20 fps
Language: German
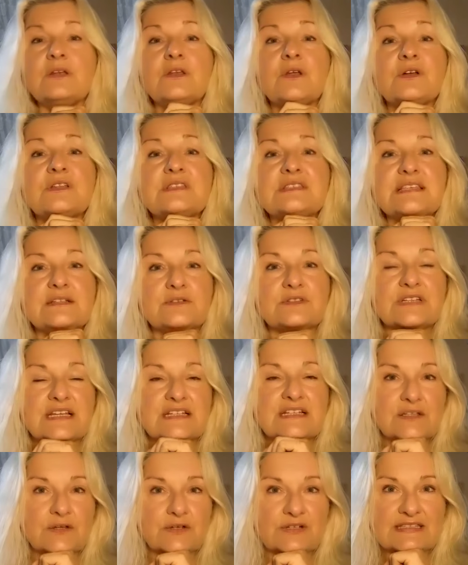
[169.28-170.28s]

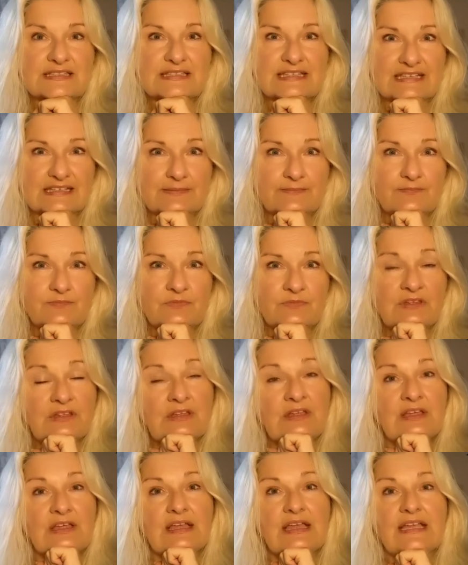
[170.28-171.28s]
1990
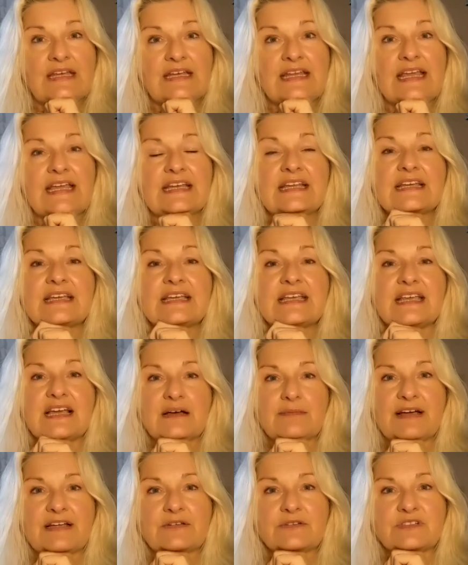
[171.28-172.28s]
in der
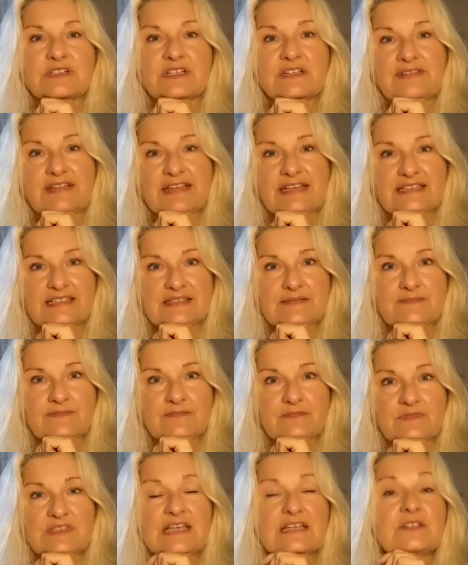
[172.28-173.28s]
Energiearbeit unterwegs.
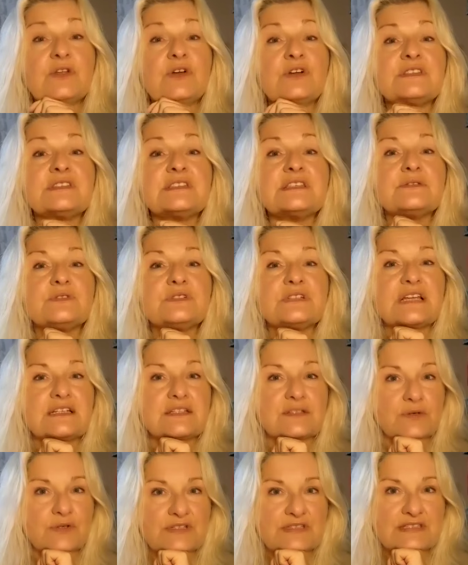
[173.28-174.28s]
Seit
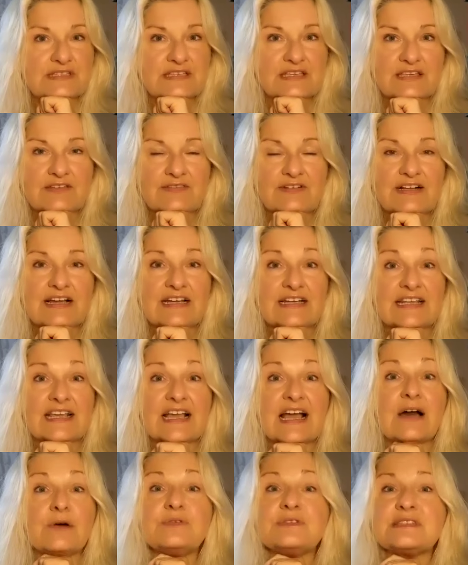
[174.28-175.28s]
1990. Ich will gar
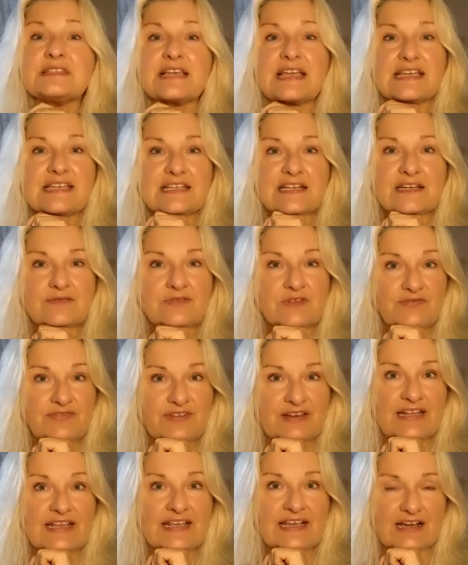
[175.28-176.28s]
nicht ausrechnen, wie
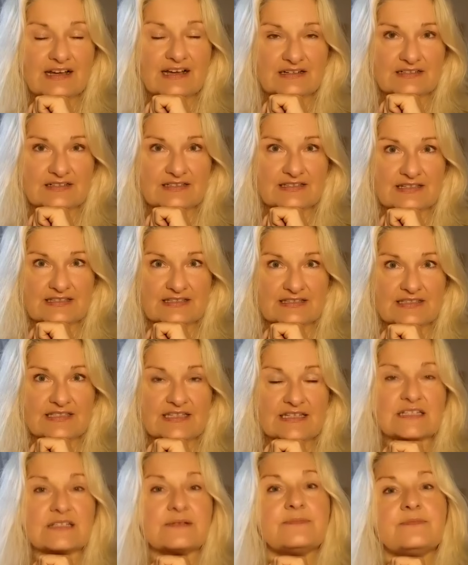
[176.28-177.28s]
viele Jahre das jetzt
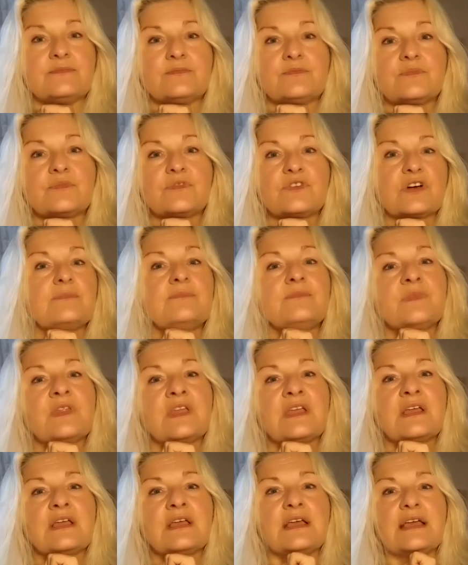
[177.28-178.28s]
sind. So,
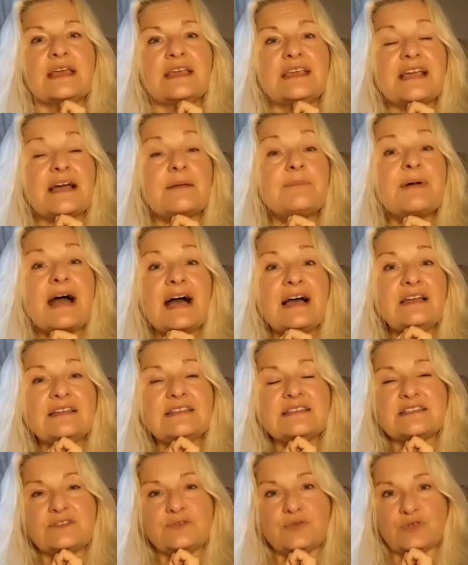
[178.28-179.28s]
ich habe
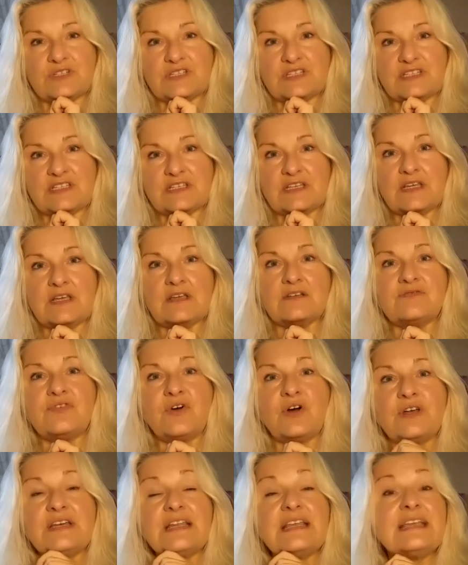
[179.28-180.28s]
alles durch.
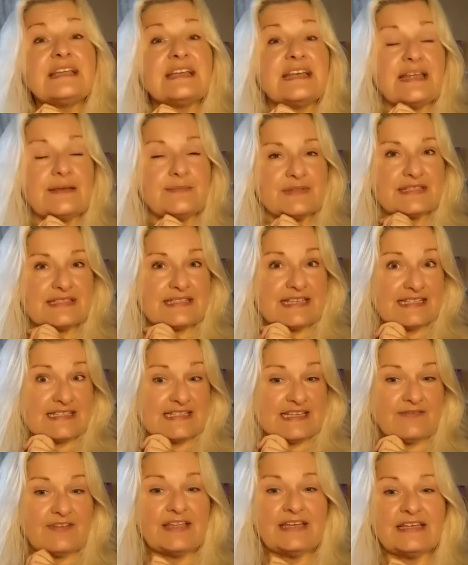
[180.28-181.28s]
Von ich nehme sehr,
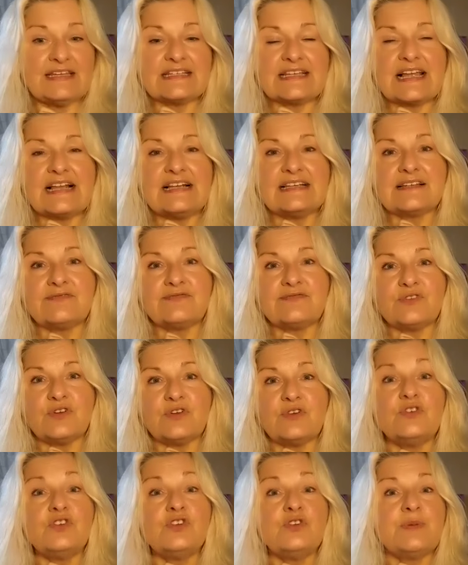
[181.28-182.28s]
sehr wenig Geld
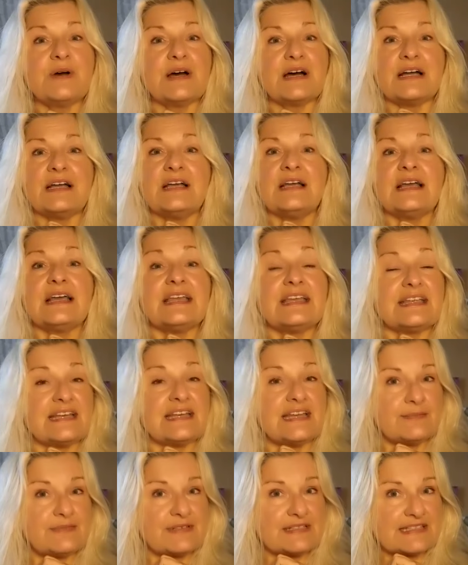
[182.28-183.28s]
dafür, über ich
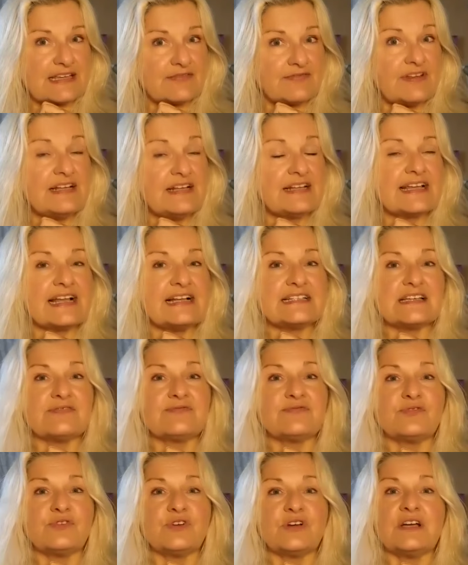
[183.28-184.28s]
nehme sehr viel Geld
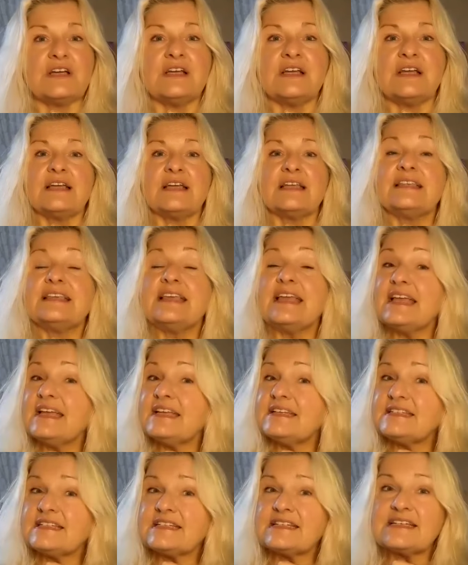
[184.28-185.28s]
dafür.
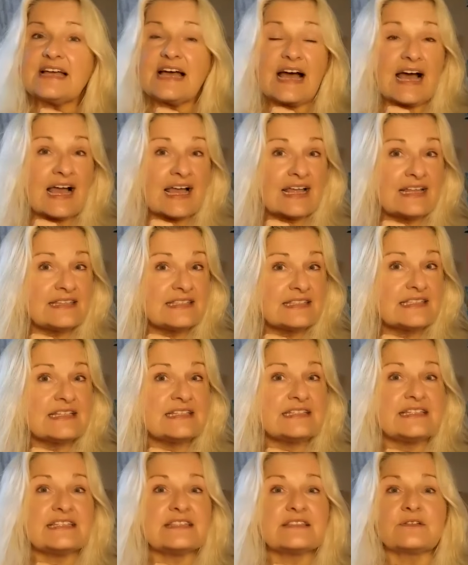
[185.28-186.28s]
Jede
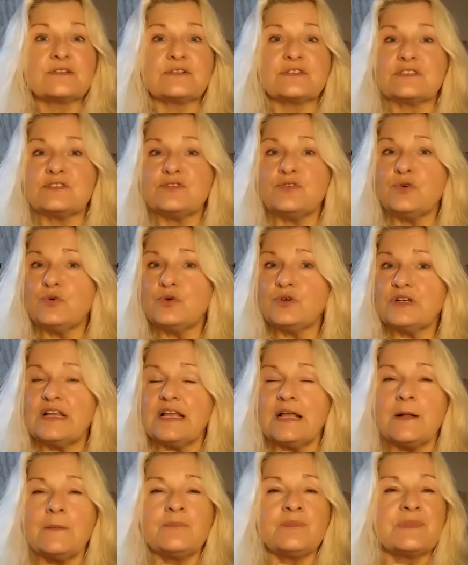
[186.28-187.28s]
einzelne Diskussion,
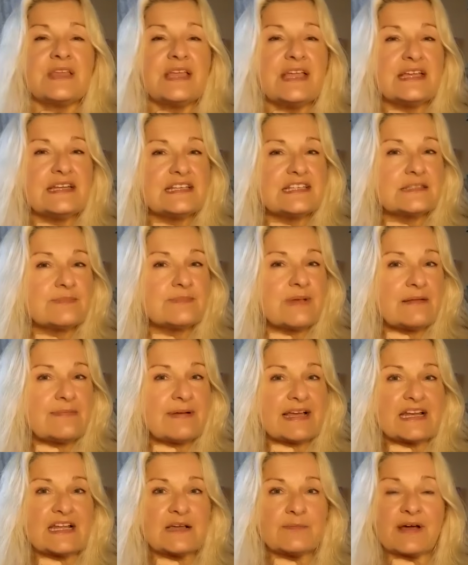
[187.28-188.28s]
jedes Mal
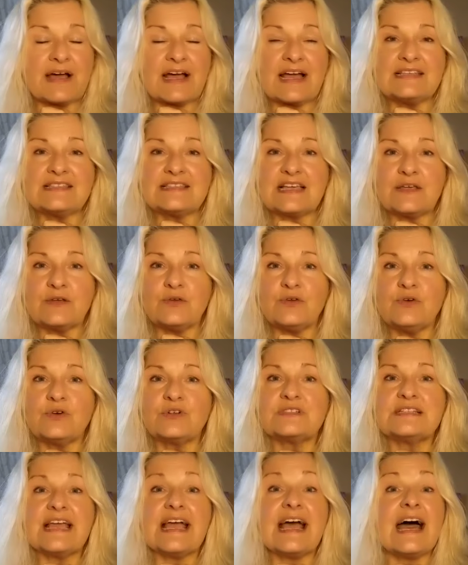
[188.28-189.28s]
bei einer
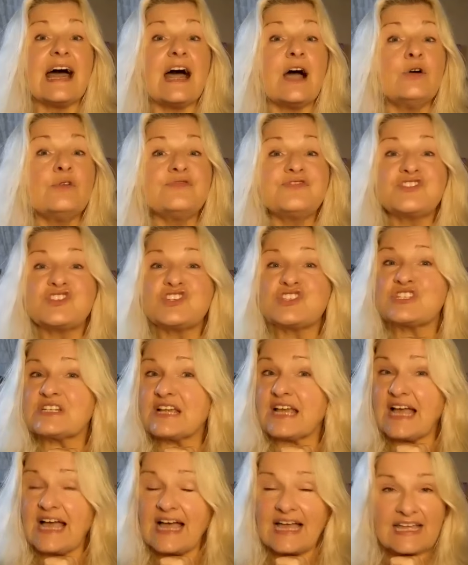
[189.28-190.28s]
Preiserhöhung der
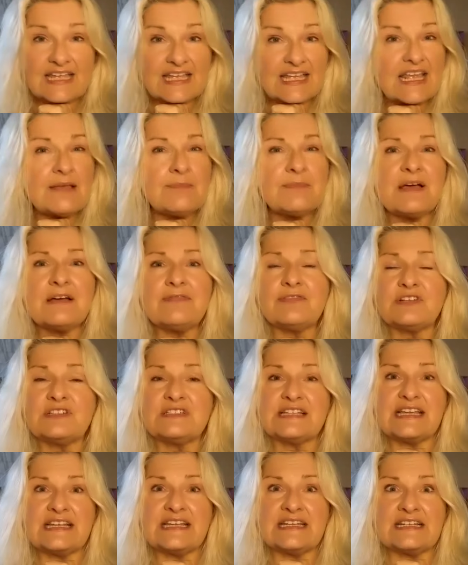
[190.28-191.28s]
Aufschrei immer von
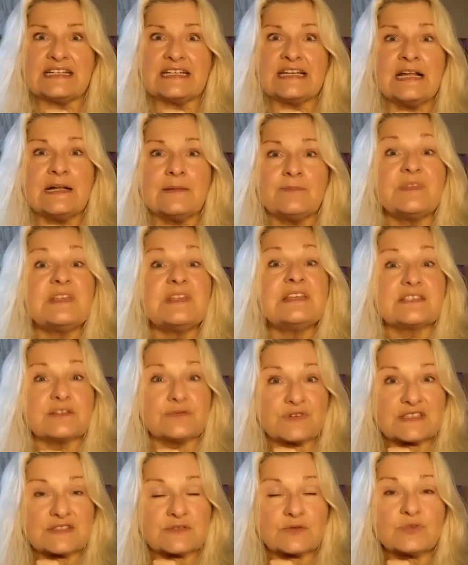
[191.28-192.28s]
denen, die
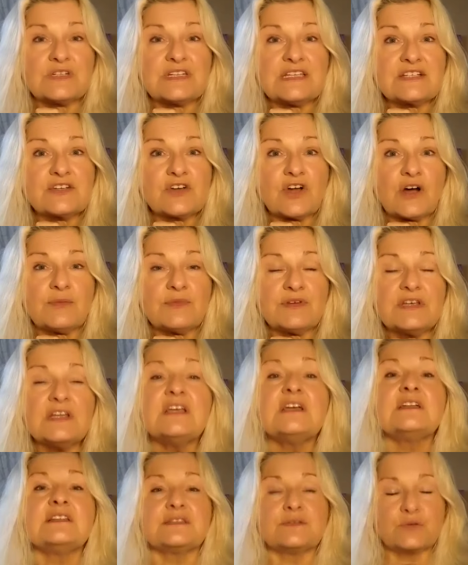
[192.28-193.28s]
sowieso nicht kommen,
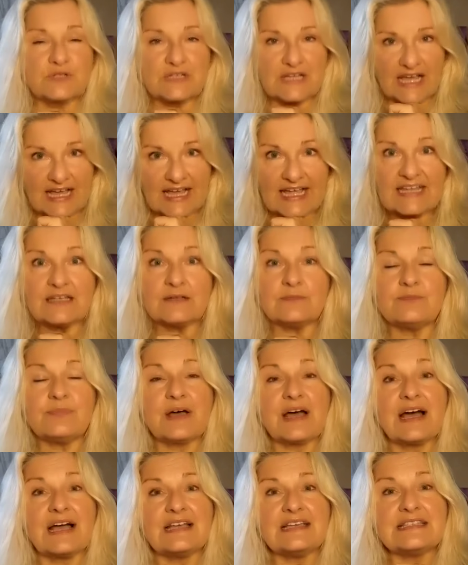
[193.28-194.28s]
zu keinem
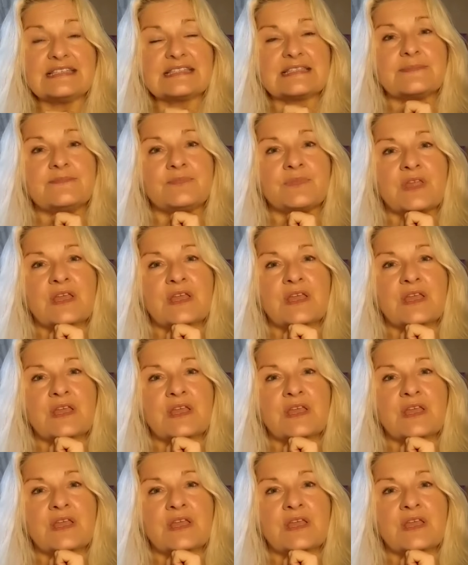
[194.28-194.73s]
Preis.